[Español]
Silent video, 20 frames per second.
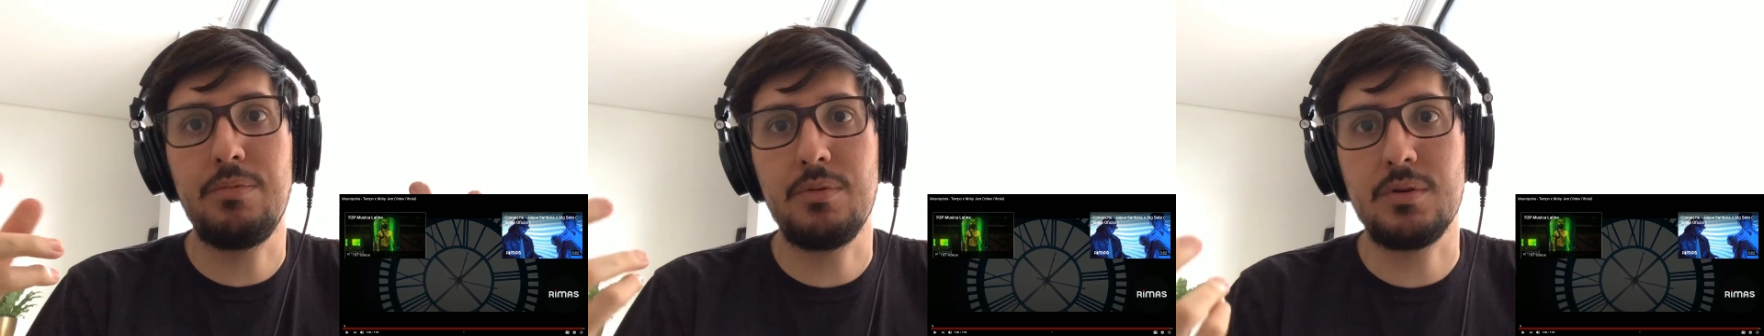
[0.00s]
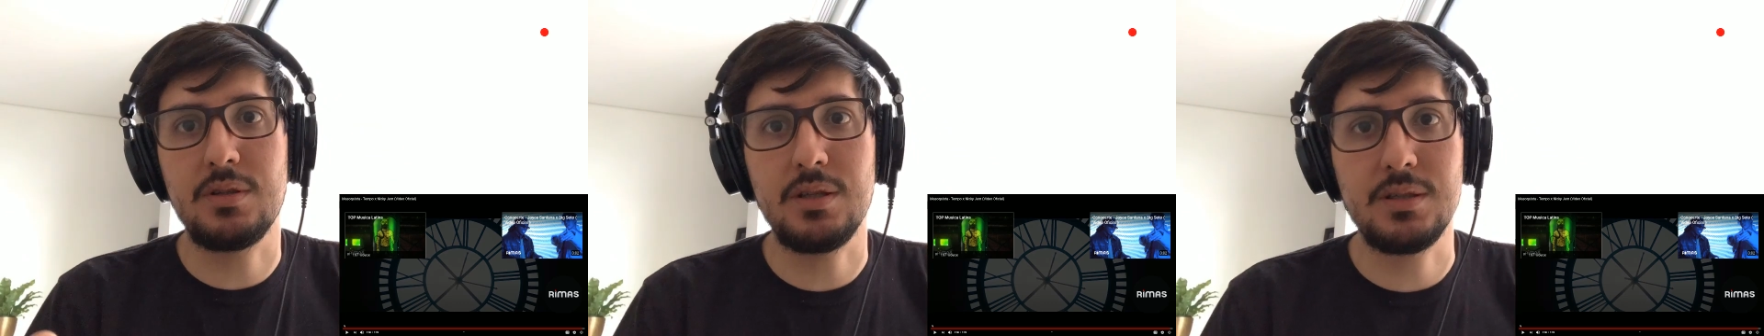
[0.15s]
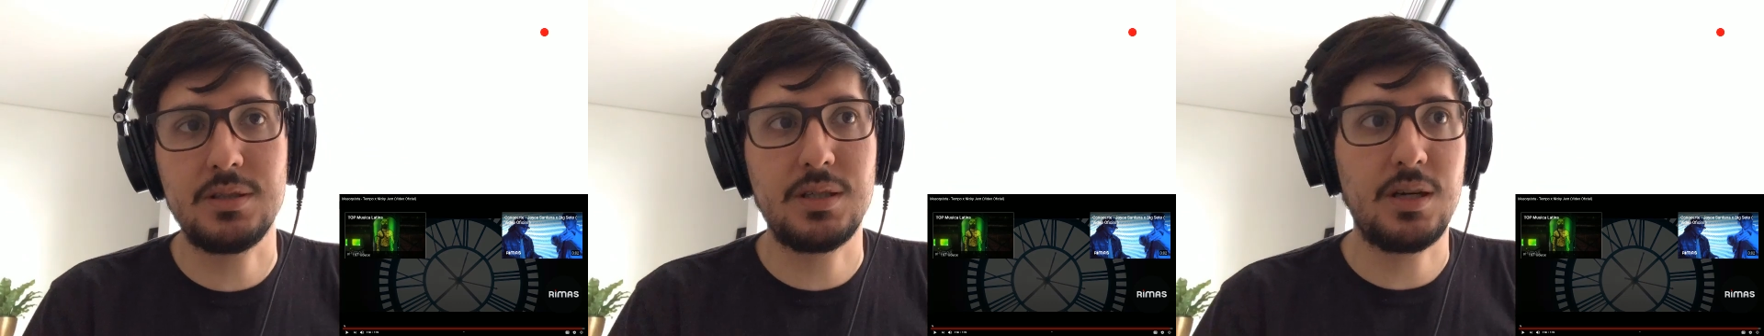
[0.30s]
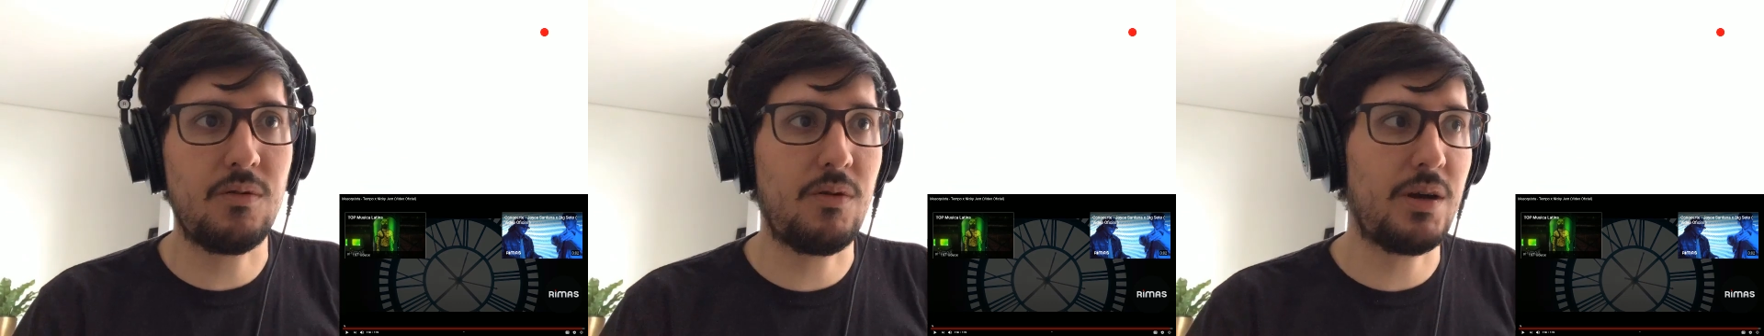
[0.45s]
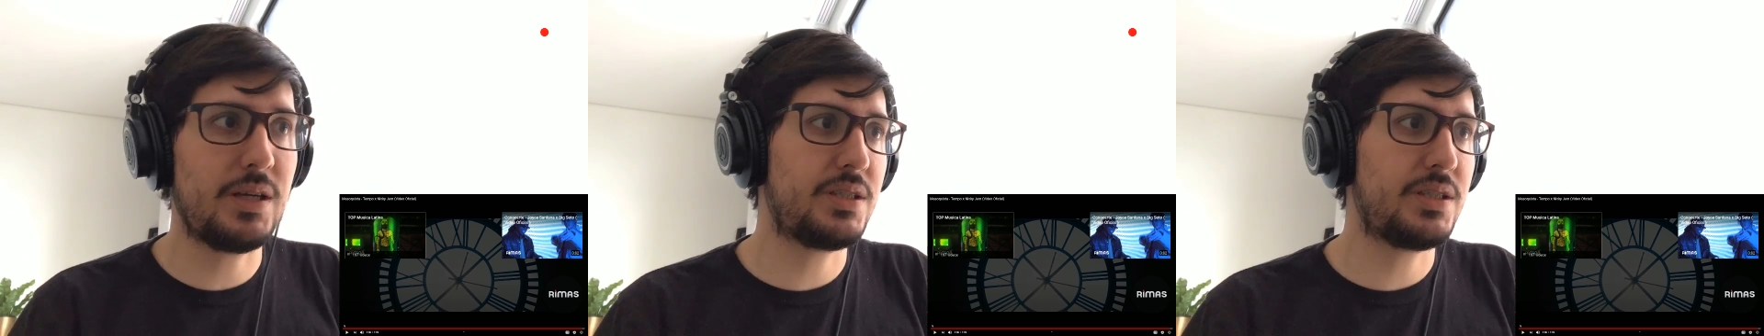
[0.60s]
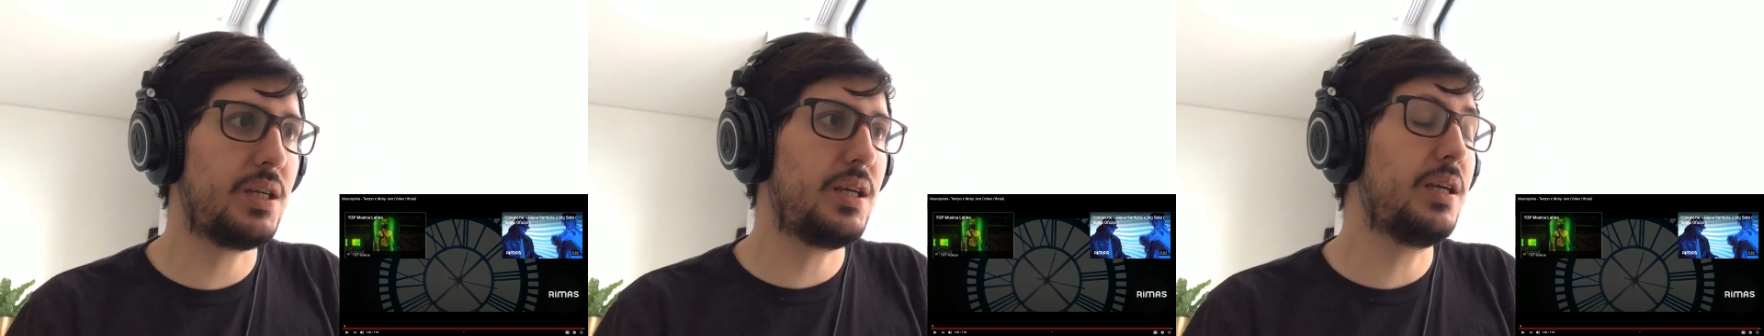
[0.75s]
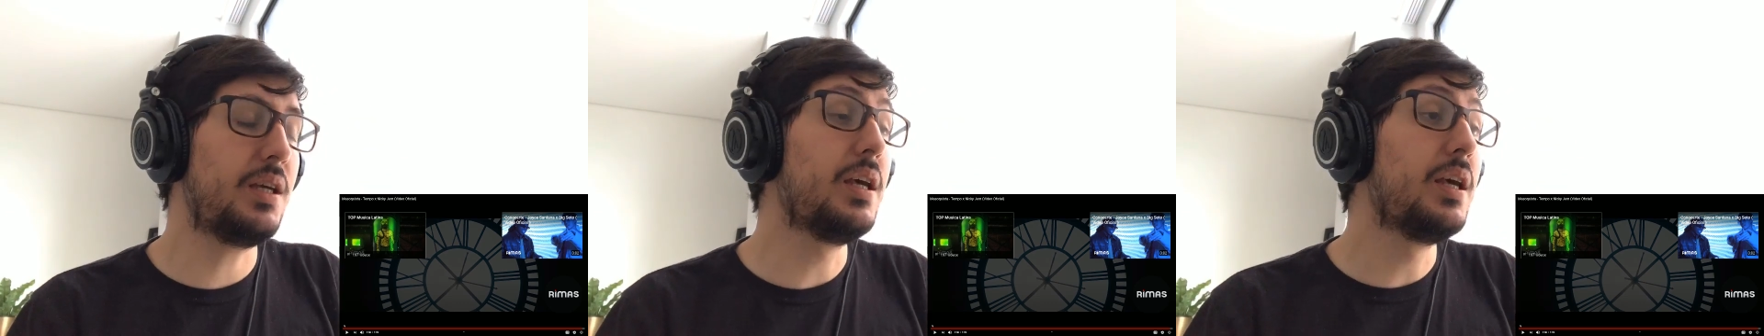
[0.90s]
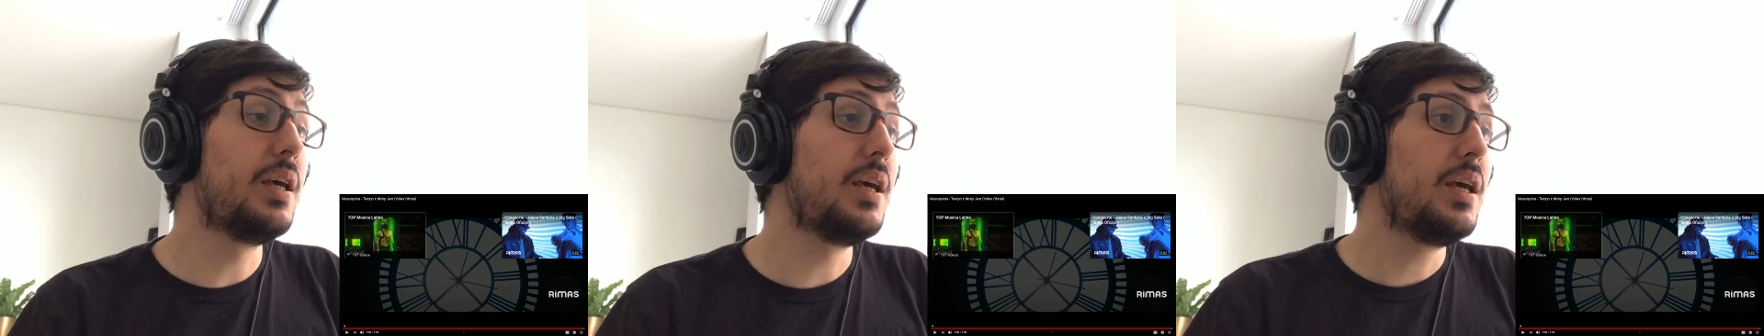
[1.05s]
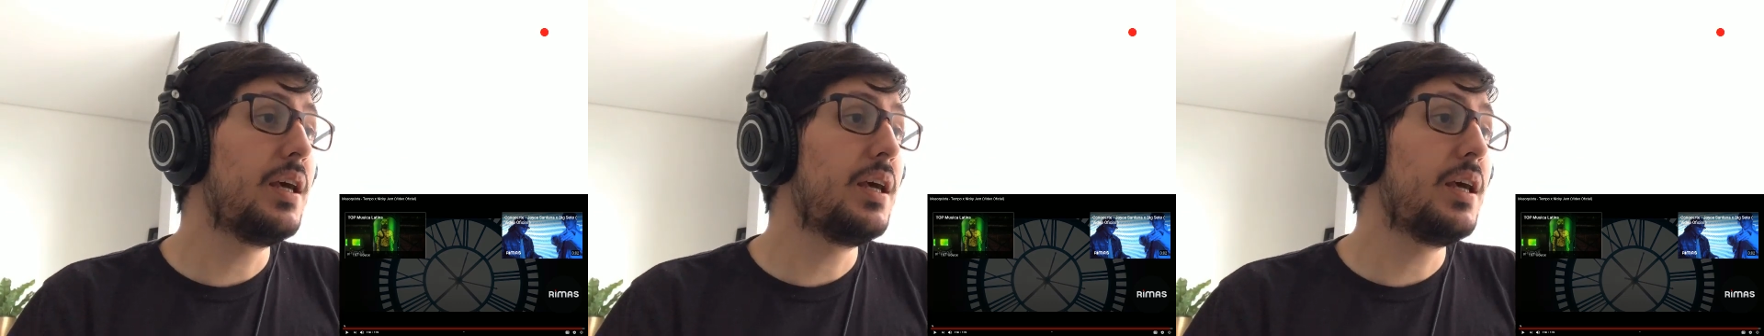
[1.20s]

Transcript: por decirlo así.